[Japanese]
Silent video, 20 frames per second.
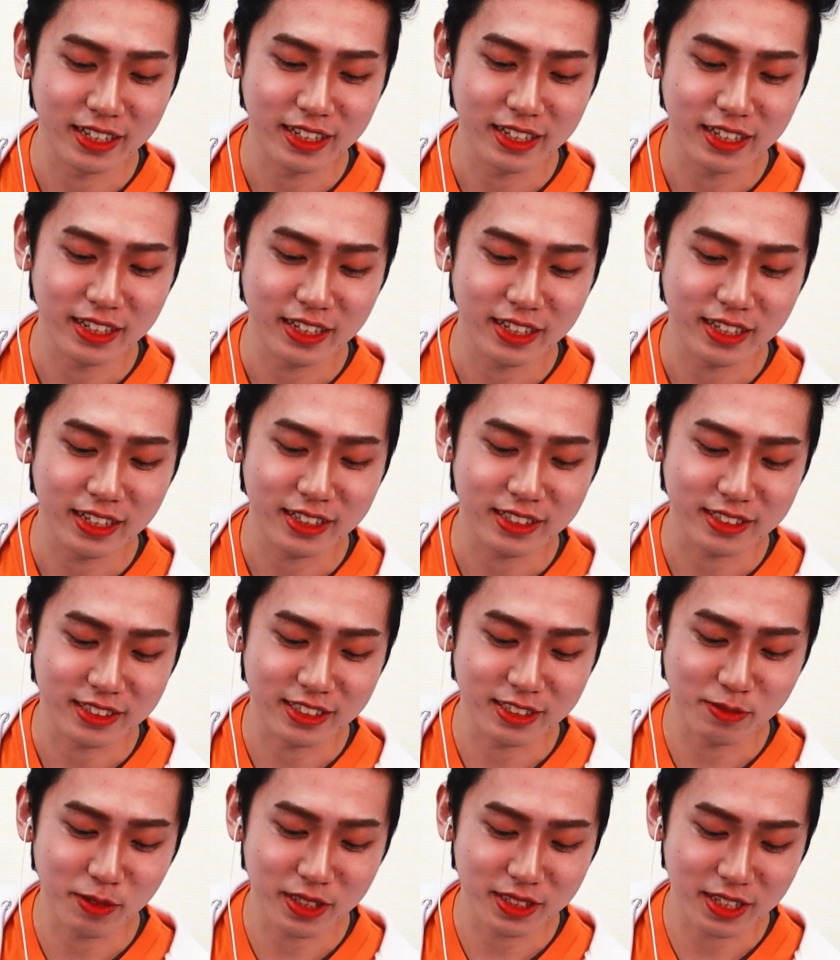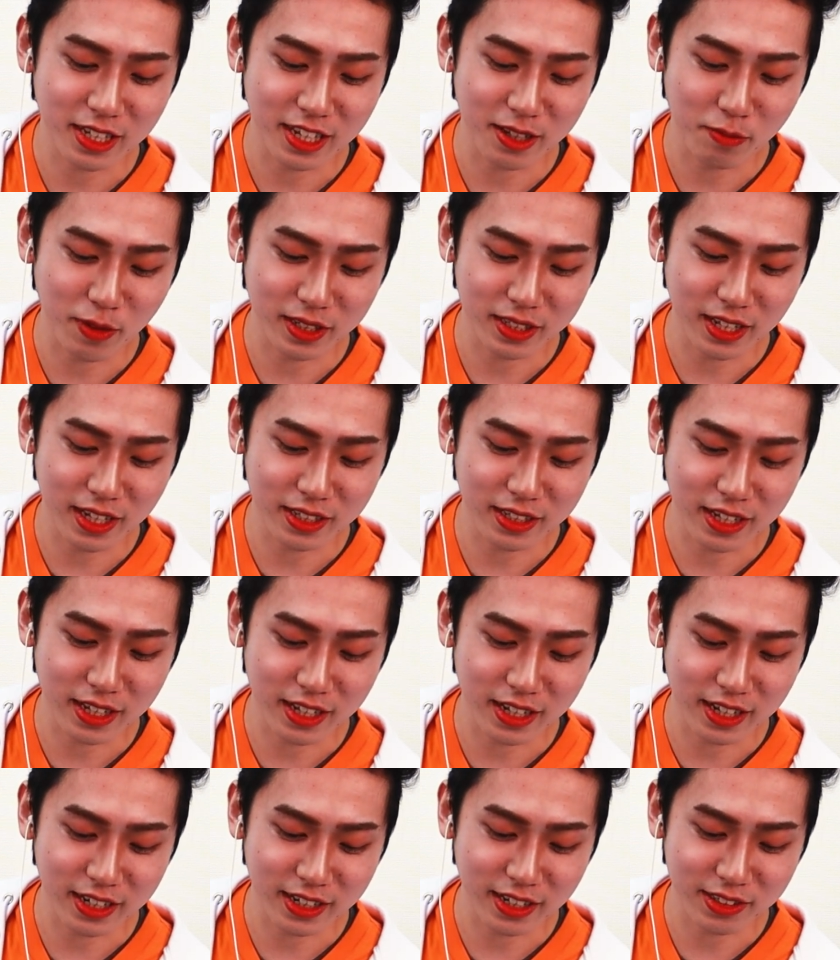ありがとうございましたすいませんまた
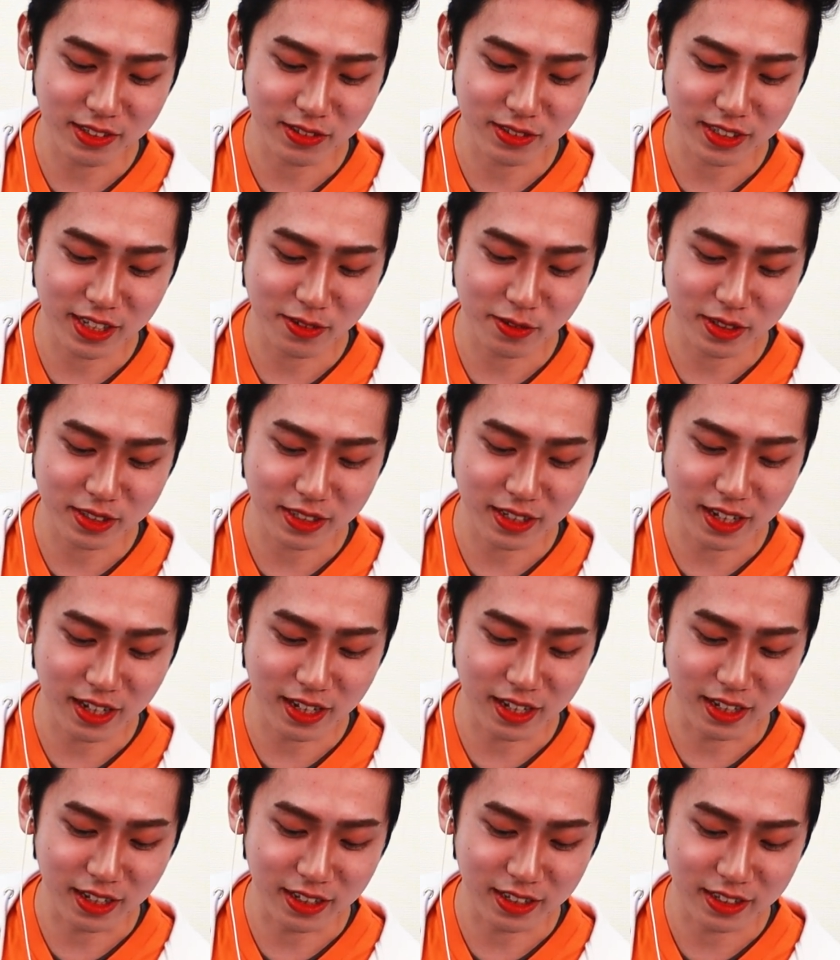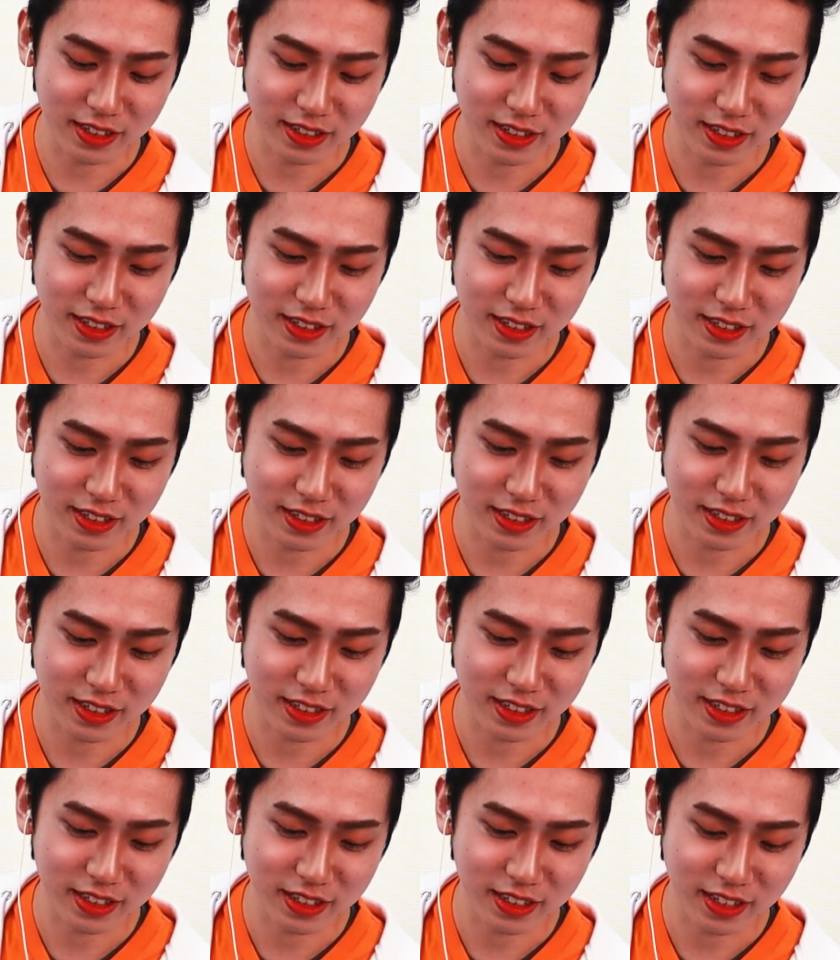ねありがとうございましたはい失
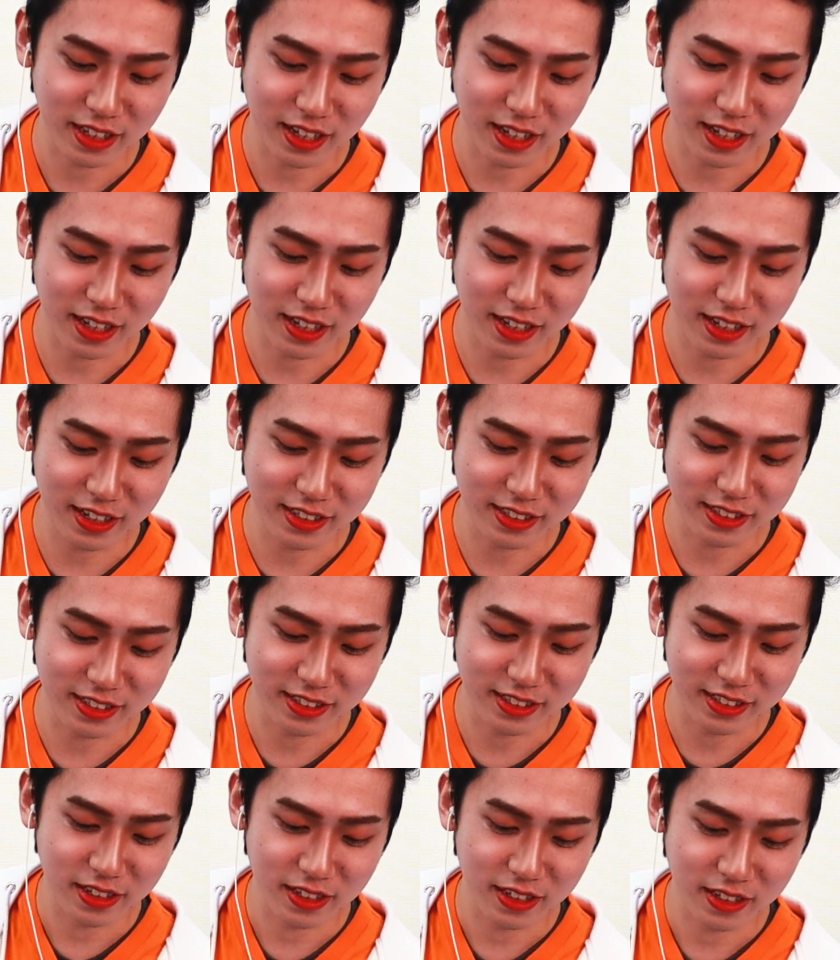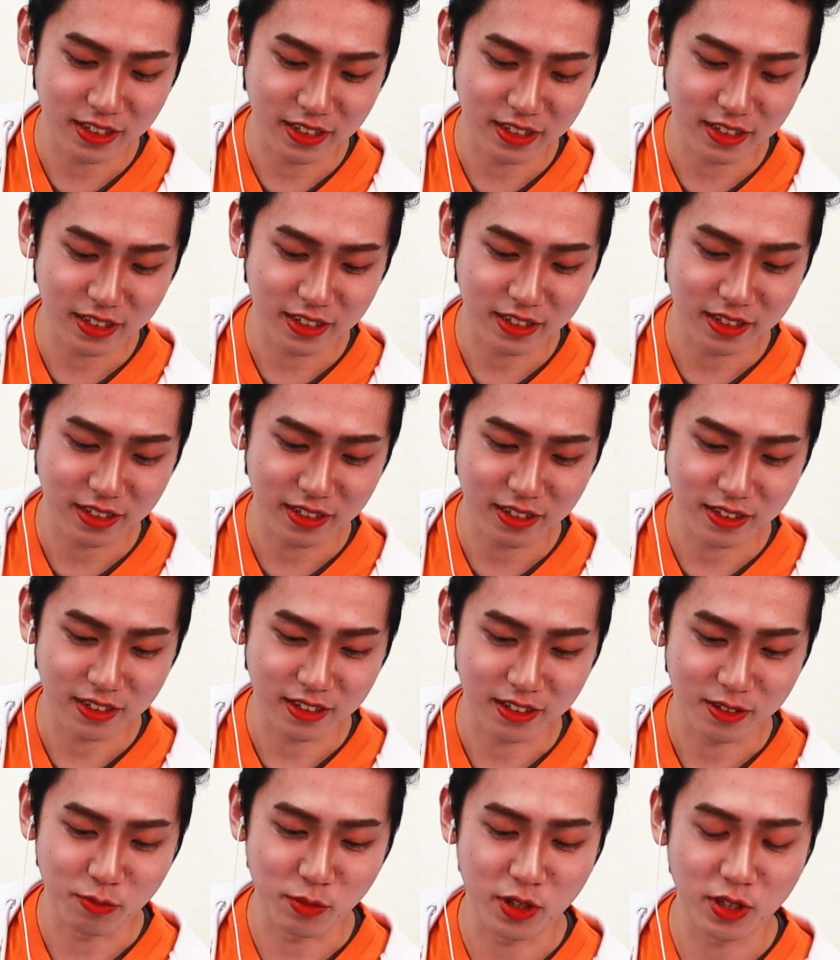礼しますはい
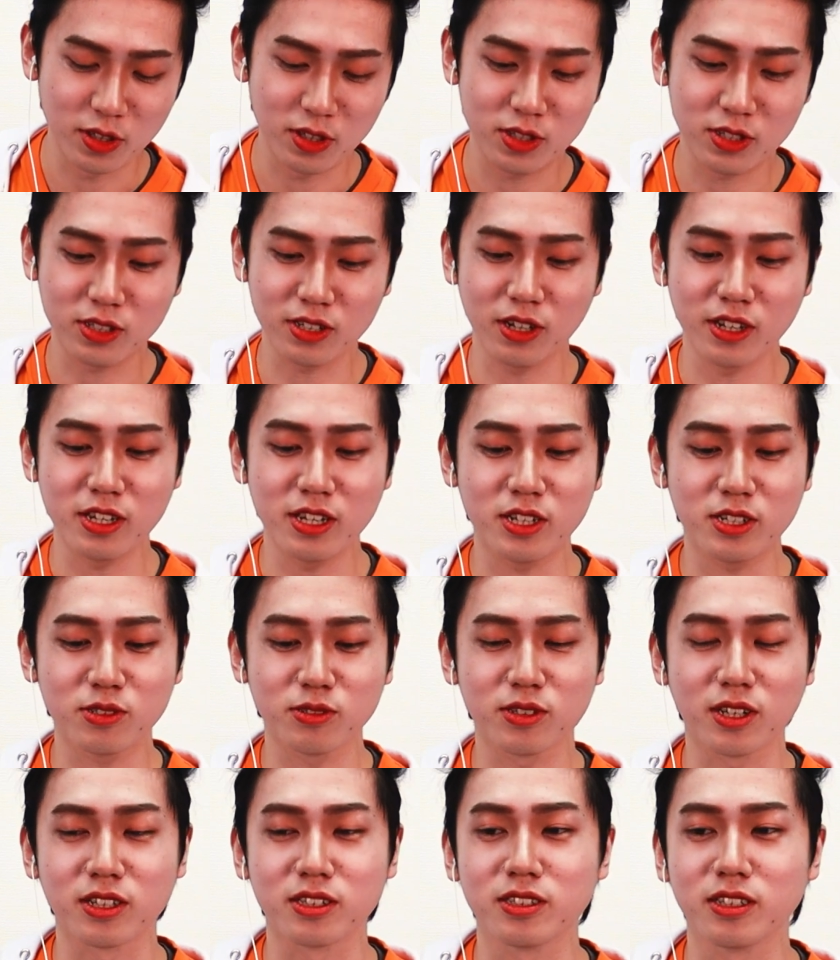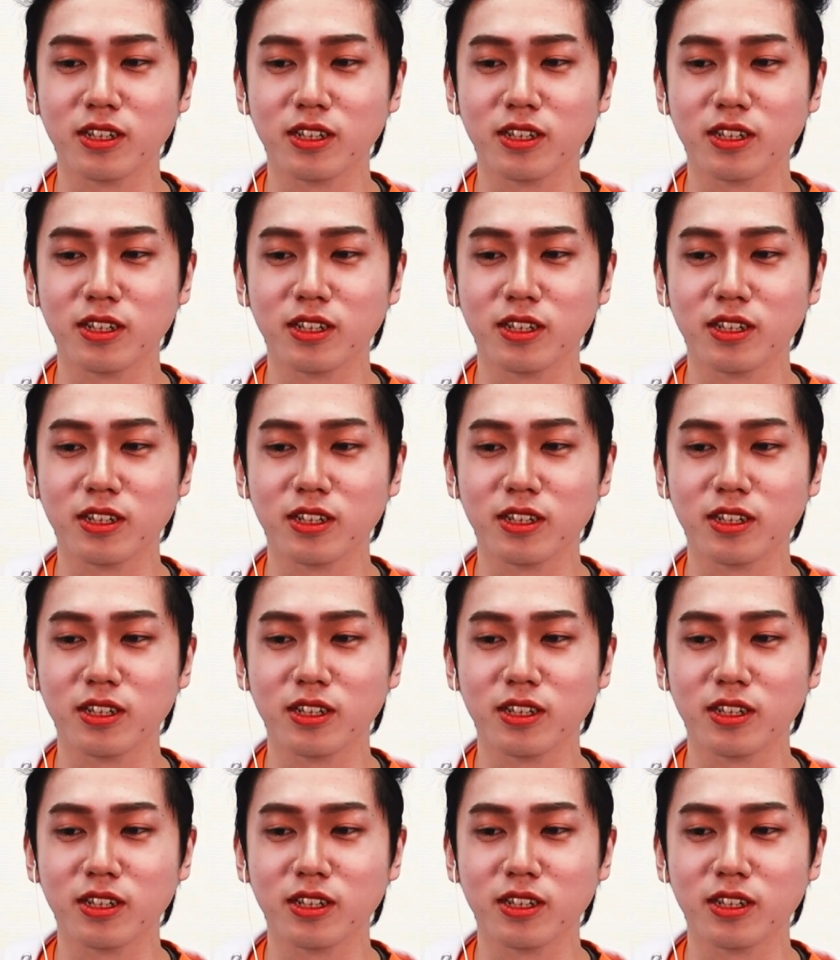めっちゃいい人だっ